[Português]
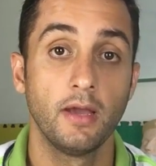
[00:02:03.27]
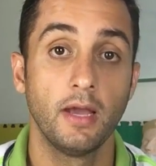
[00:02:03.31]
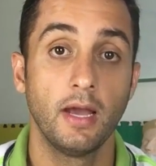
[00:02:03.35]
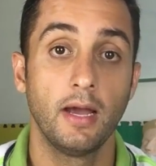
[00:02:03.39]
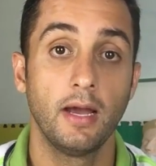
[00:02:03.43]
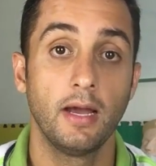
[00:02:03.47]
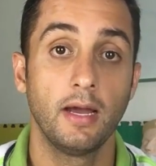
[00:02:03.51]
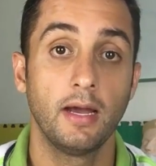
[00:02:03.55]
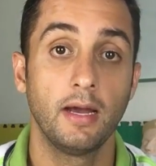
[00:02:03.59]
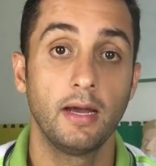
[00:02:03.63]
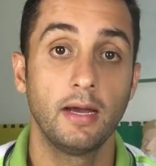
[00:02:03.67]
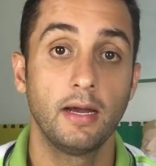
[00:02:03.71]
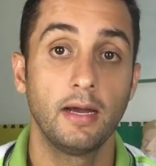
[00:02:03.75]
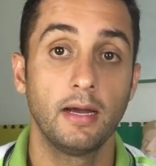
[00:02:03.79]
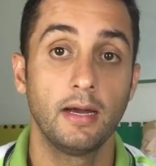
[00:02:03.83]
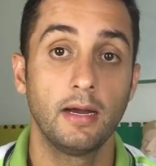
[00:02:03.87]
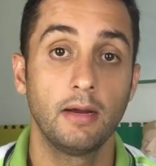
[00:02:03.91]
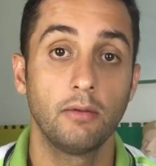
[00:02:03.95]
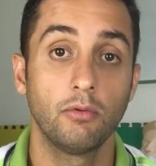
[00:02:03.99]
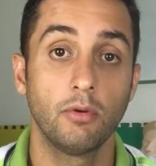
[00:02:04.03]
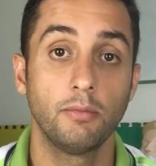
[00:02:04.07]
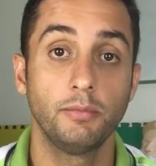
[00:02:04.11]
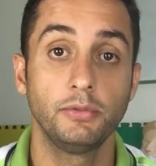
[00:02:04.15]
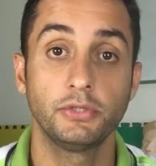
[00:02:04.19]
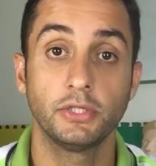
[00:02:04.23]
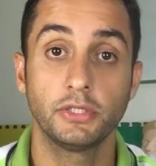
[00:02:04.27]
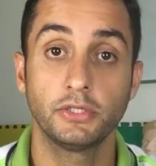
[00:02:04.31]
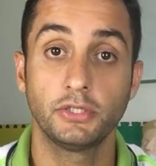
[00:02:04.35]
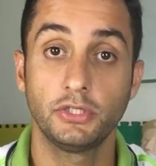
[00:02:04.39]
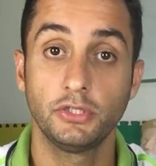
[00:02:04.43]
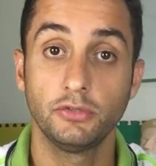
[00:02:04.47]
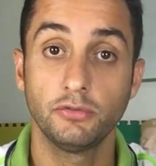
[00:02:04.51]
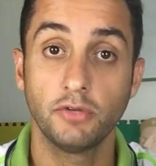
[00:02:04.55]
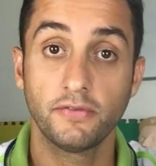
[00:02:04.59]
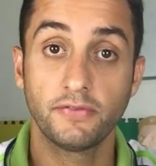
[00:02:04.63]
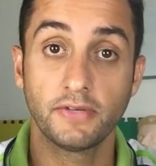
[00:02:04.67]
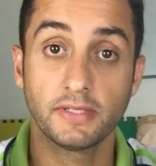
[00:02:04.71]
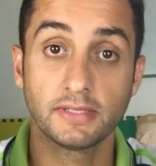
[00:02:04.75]
uh, o
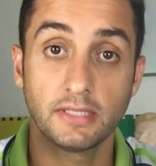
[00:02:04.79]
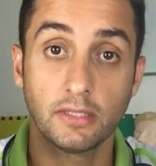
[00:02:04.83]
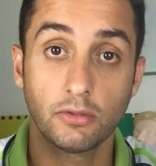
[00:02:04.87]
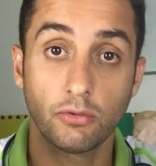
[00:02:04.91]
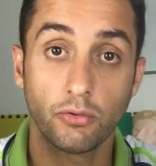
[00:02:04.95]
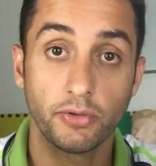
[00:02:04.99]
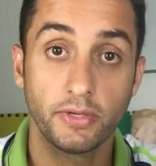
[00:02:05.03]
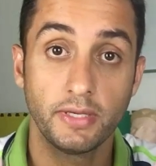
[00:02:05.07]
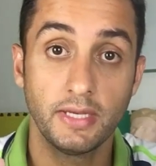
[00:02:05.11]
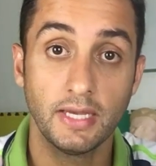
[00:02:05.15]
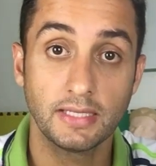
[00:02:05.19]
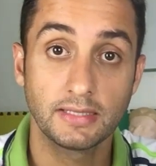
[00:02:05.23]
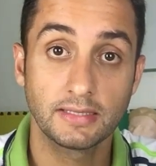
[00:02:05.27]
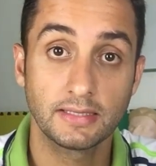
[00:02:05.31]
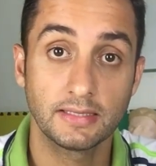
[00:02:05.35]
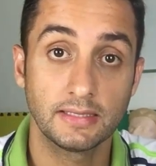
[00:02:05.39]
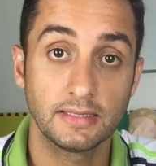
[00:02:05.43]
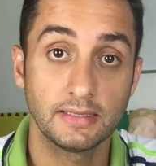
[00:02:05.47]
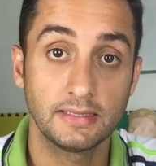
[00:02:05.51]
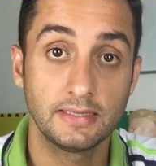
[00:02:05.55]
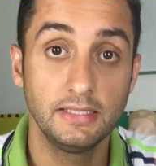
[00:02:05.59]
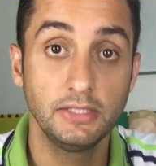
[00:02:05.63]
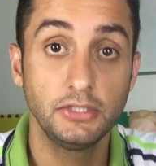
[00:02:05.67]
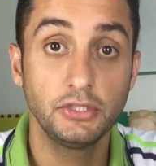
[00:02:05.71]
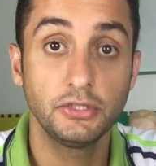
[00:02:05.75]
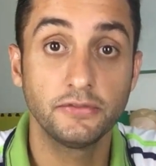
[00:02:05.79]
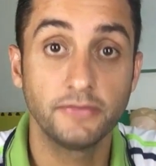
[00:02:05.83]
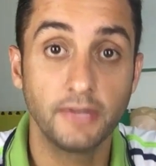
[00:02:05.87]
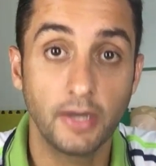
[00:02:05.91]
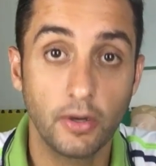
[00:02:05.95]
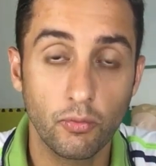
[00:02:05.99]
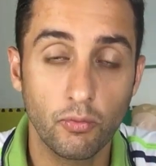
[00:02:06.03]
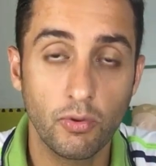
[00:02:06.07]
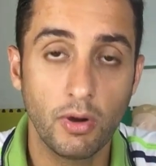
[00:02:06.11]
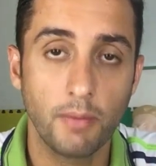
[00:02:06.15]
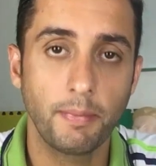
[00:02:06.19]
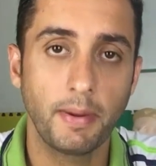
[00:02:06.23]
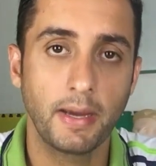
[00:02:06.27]
objetivo é fazer com que, essa, se tiver
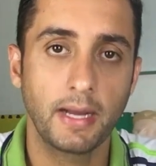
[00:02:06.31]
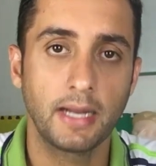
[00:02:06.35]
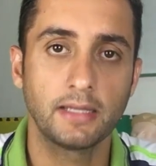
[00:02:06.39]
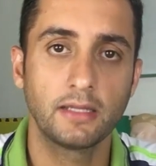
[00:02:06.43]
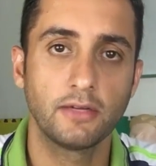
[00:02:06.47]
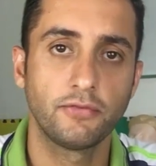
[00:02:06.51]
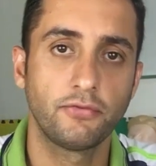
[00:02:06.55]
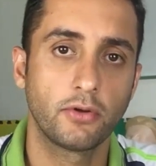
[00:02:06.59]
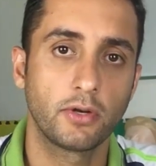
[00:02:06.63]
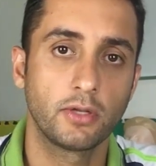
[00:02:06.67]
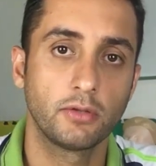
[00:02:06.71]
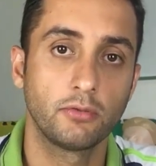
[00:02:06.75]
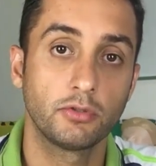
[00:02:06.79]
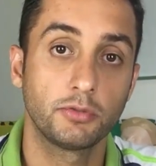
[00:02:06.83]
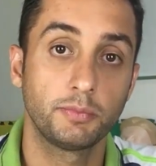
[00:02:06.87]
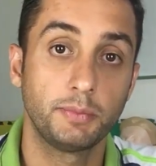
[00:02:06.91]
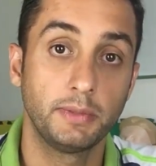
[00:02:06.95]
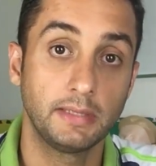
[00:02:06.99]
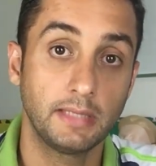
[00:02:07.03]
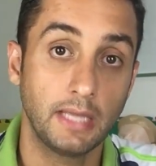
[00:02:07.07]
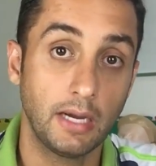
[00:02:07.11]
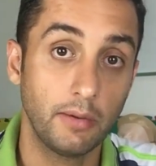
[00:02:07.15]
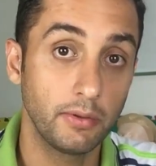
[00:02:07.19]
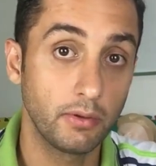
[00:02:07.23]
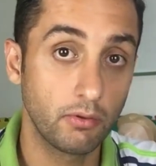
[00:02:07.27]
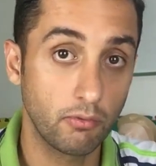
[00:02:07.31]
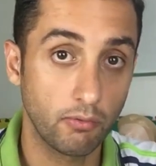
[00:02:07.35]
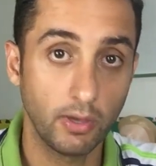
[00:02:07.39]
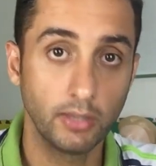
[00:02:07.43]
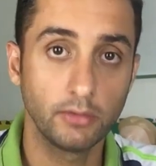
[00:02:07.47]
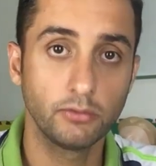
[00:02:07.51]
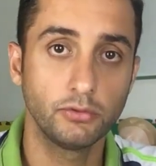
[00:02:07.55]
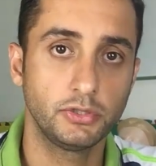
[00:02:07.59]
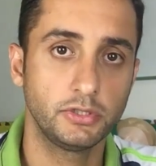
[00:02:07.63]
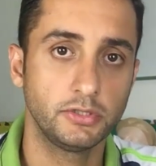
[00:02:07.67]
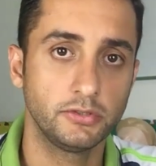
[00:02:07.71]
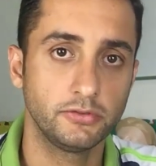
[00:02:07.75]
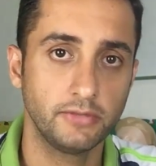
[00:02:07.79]
alguma parada fora do hospital, e
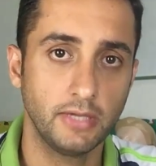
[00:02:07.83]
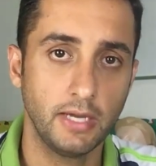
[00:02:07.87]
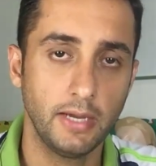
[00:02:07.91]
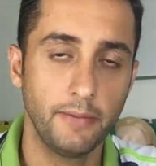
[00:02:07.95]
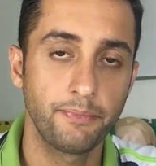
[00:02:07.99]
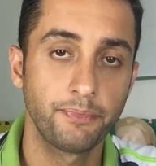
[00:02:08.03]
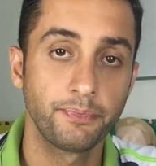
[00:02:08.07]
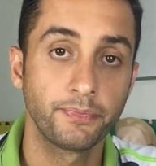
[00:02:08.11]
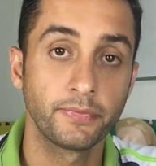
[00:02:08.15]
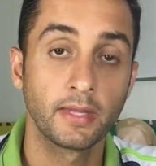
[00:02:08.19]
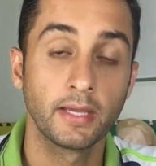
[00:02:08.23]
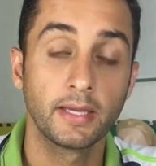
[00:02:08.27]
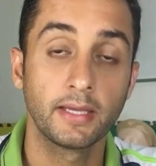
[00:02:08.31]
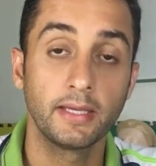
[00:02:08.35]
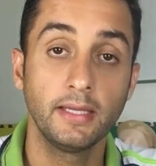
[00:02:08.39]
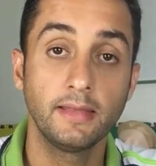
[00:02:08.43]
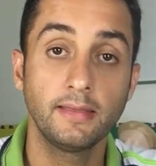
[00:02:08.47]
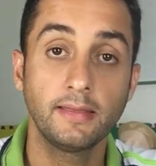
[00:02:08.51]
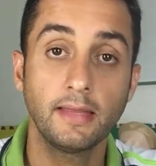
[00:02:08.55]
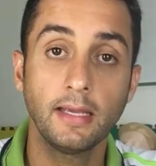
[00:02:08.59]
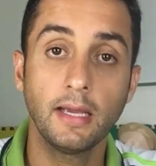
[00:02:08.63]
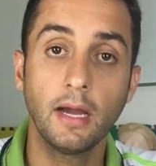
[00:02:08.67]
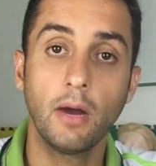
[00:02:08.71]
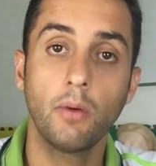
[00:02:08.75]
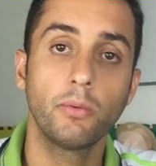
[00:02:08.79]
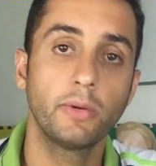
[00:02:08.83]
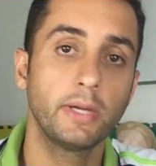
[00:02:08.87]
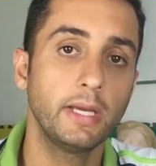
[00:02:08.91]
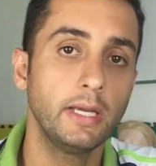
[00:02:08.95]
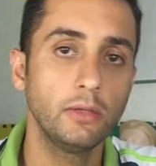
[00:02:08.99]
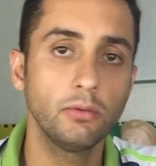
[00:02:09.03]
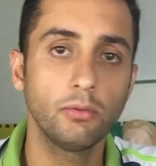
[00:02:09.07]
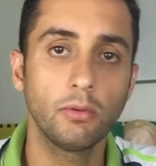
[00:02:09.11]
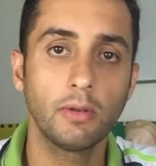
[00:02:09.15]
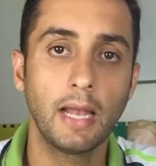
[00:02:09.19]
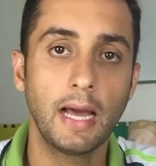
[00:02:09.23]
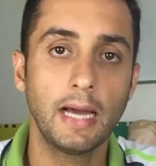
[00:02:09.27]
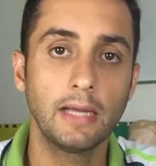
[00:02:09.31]
quando tiver, que tenha
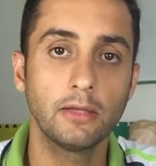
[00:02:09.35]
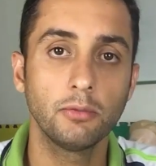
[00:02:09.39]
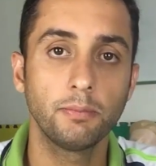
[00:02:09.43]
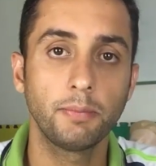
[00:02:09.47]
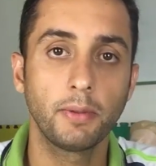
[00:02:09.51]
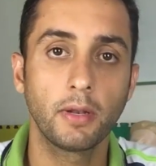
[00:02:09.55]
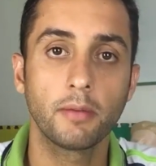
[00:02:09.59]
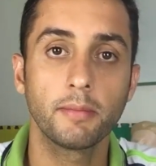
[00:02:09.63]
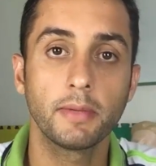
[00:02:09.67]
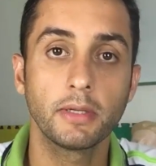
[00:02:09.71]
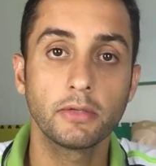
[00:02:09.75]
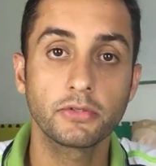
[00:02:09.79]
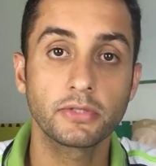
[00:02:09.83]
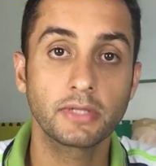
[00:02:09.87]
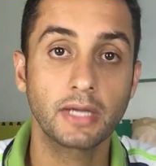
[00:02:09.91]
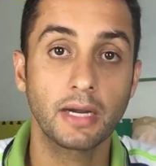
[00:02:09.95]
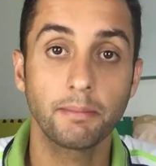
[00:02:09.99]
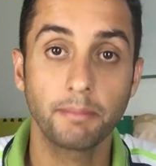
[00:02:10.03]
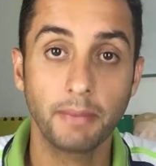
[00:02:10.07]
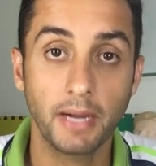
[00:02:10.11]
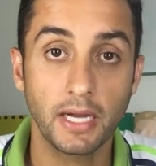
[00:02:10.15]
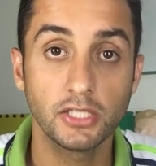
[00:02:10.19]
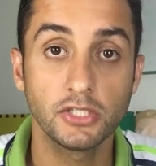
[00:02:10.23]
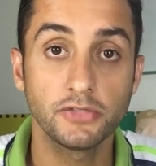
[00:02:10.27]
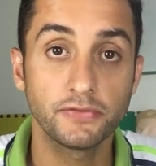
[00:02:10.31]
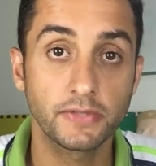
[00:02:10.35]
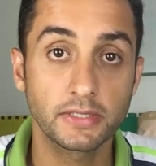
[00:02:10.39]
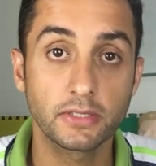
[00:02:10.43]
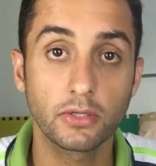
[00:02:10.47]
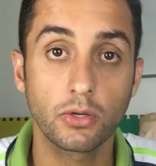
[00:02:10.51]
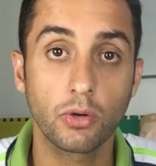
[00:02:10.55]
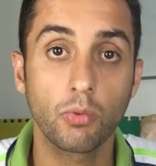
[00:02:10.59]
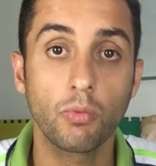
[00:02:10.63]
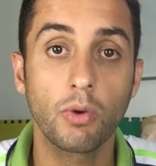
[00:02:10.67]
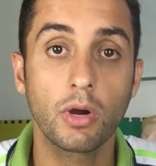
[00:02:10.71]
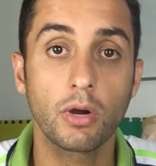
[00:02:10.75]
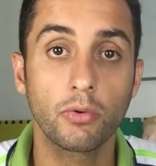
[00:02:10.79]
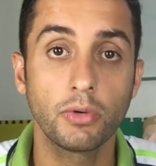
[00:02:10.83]
alguém do lado pelo menos capaz de fazer
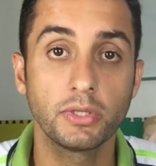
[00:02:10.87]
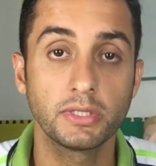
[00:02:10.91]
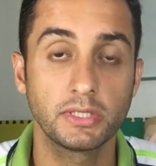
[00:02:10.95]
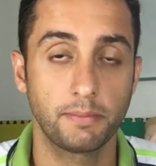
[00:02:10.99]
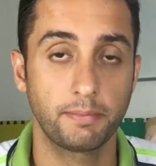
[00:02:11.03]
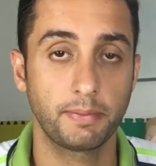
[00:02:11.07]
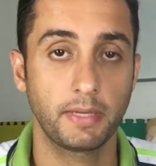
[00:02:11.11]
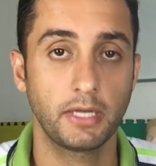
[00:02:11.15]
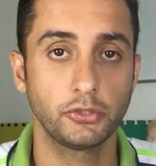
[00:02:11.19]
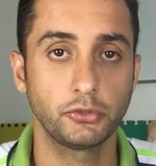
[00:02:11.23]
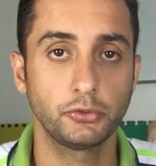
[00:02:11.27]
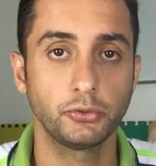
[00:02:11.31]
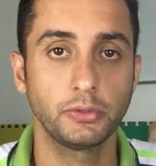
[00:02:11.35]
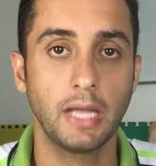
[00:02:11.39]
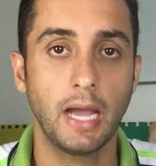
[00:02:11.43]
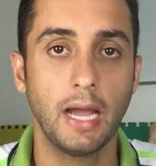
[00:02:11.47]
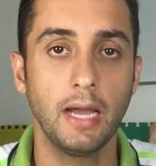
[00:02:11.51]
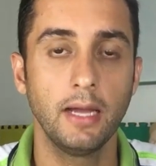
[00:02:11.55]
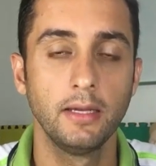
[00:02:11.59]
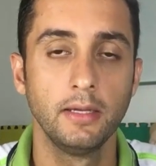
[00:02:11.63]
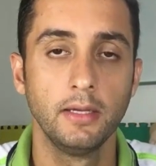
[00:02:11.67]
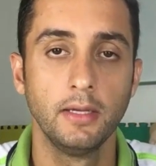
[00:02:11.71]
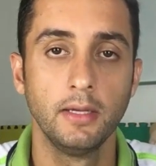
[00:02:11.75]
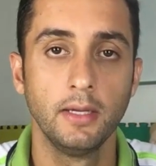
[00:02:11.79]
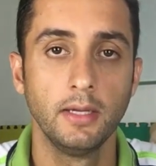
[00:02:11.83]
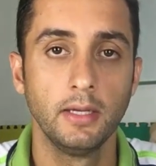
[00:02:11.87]
alguma coisa para ajudar.